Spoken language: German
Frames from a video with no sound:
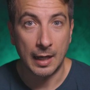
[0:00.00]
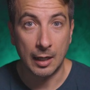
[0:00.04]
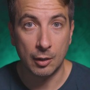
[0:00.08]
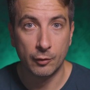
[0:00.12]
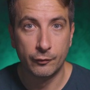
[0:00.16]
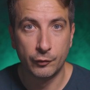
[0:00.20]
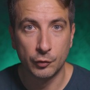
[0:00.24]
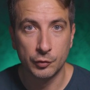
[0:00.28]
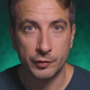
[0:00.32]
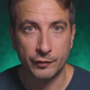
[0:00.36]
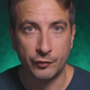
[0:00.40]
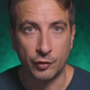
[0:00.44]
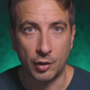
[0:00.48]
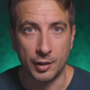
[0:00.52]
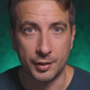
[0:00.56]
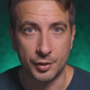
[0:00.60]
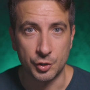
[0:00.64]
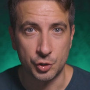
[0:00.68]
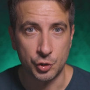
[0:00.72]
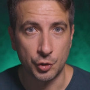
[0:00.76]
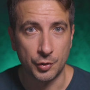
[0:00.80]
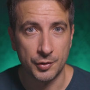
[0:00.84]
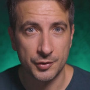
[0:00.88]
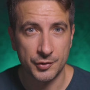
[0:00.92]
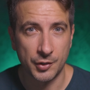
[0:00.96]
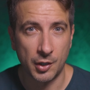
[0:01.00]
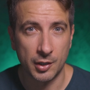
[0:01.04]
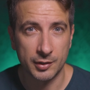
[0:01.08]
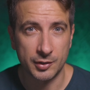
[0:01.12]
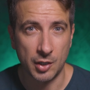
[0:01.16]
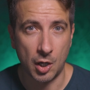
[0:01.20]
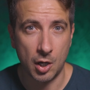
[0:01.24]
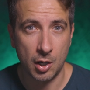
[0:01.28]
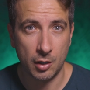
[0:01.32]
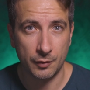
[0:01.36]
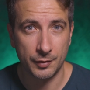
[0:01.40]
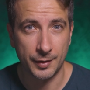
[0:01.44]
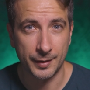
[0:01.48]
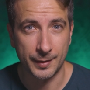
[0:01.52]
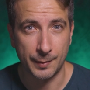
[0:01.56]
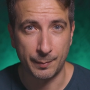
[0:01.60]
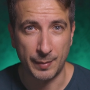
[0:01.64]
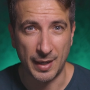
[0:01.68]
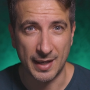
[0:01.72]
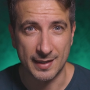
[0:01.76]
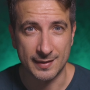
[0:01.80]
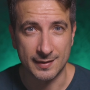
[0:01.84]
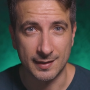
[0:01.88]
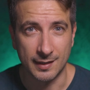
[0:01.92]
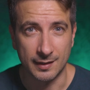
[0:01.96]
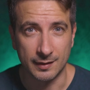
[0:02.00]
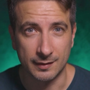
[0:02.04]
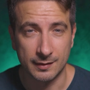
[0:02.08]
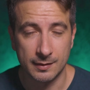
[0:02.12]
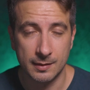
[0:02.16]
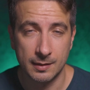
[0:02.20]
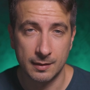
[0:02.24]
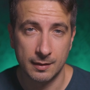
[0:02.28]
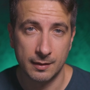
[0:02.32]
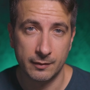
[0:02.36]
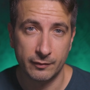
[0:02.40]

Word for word: Hallo Fotofreunde, schön, dass ihr heute auch wieder dabei seid.